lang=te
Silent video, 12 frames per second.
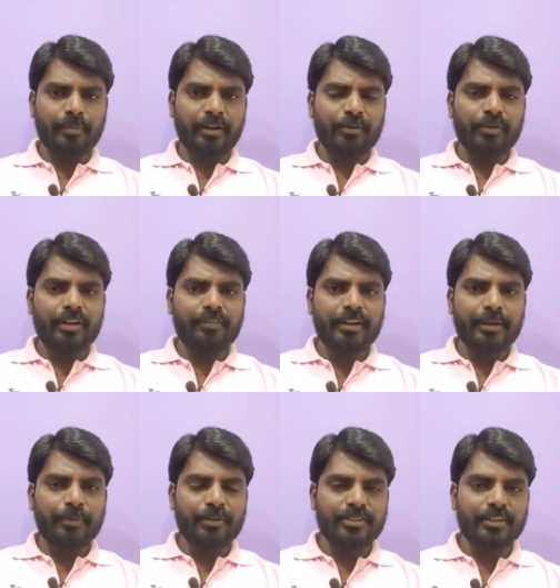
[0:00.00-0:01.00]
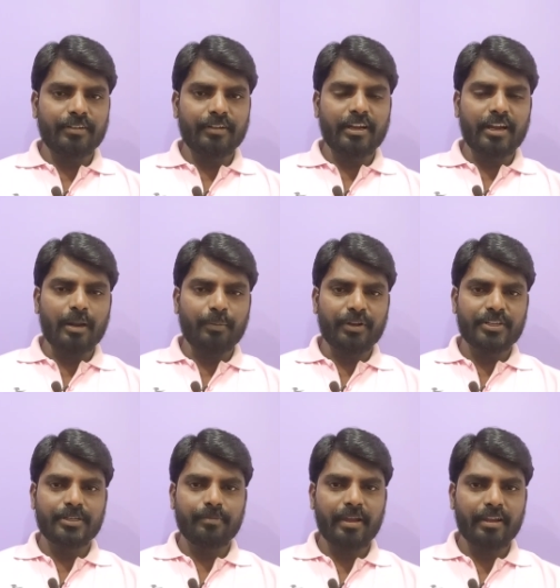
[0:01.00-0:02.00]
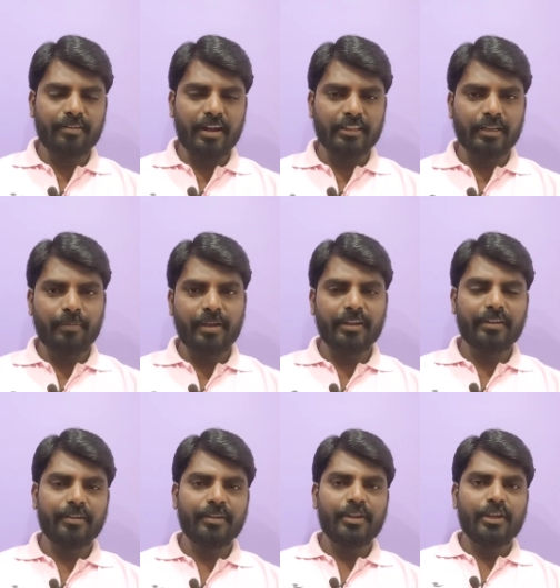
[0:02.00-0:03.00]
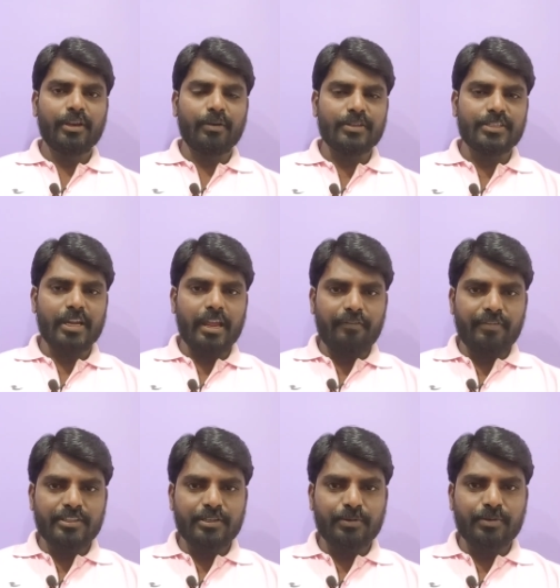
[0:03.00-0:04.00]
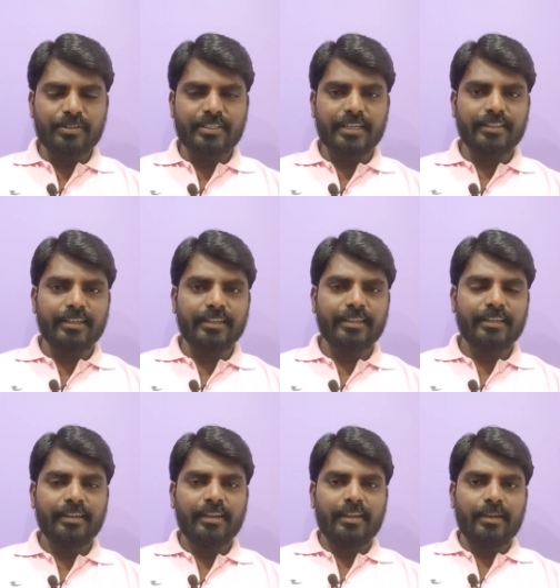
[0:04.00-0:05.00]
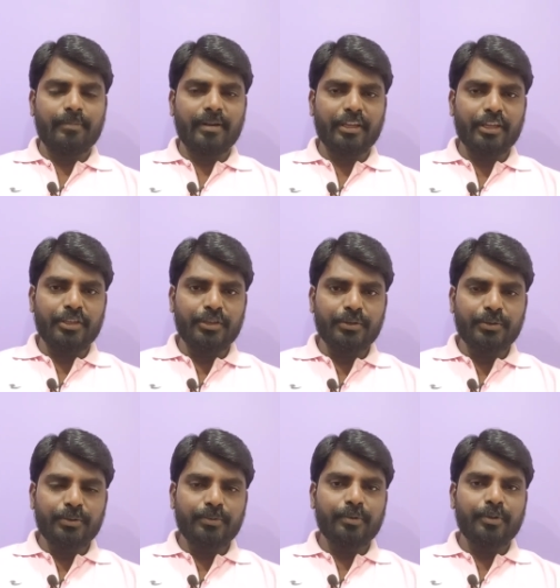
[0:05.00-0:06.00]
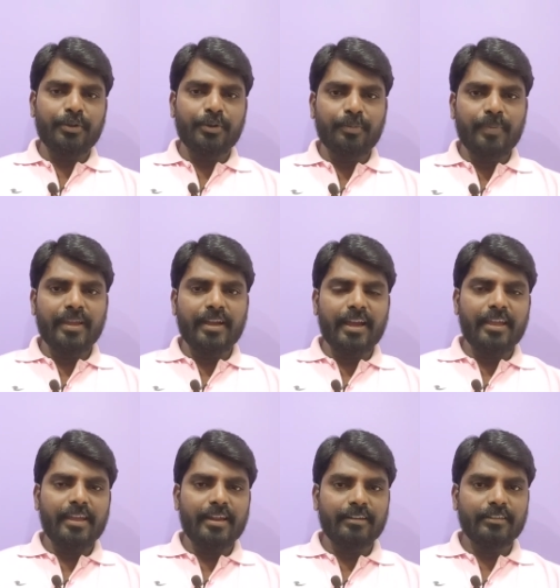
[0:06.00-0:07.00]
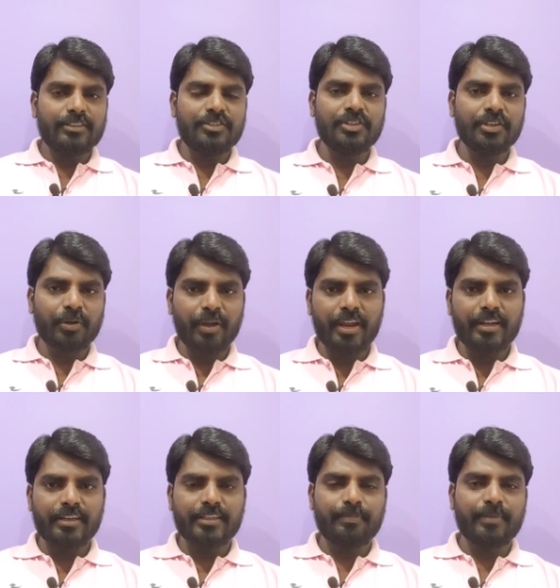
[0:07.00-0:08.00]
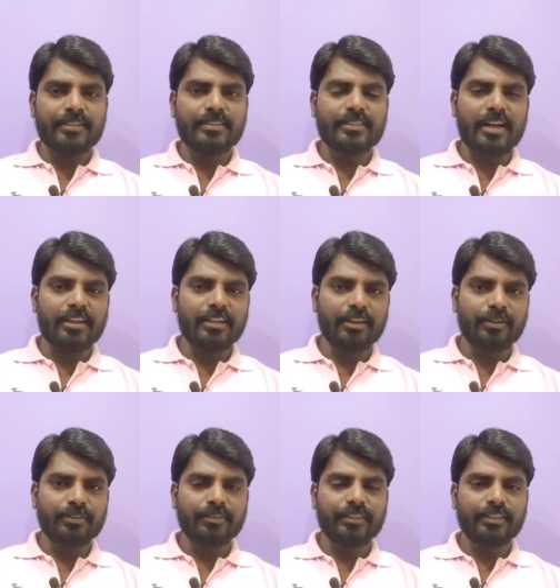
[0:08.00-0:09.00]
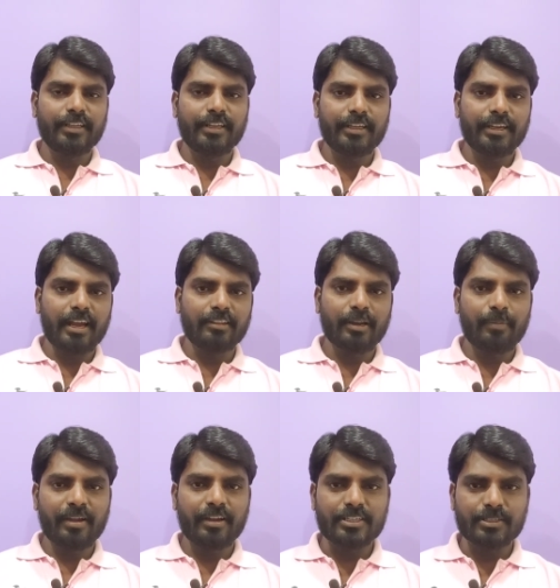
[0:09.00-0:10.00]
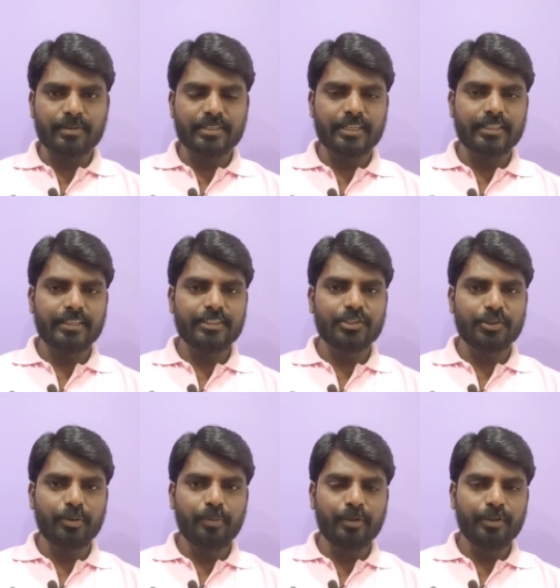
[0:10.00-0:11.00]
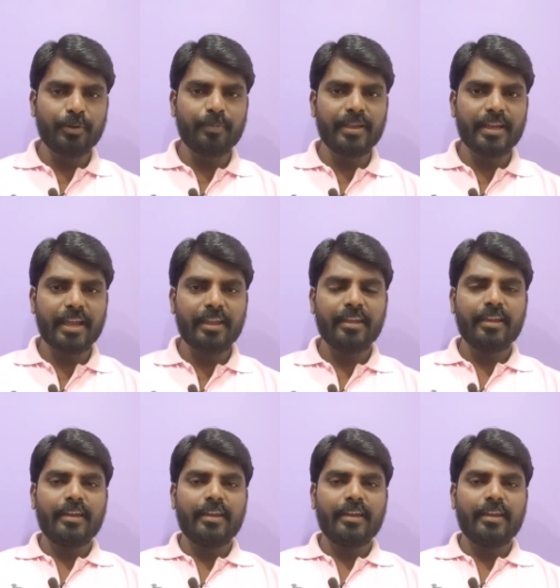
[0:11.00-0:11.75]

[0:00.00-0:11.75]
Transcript: మనకున్నటువంటి ఇప్పుడు వచ్చినటువంటి కార్పొరేషన్ బ్యాంకు ఆంధ్ర బ్యాంకు వచ్చే ఐఎఫ్ఎస్సి కోడ్స్ ఏంటంటే మనకి యూ యూబీఐ ఎన్ జీరో ఎయిట్ అని చెప్పేసి స్టార్టింగ్ అవుతుంది దేనికి ఆంధ్ర బ్యాంక్ కస్టమర్స్కి అయితే యూ యూబీఐ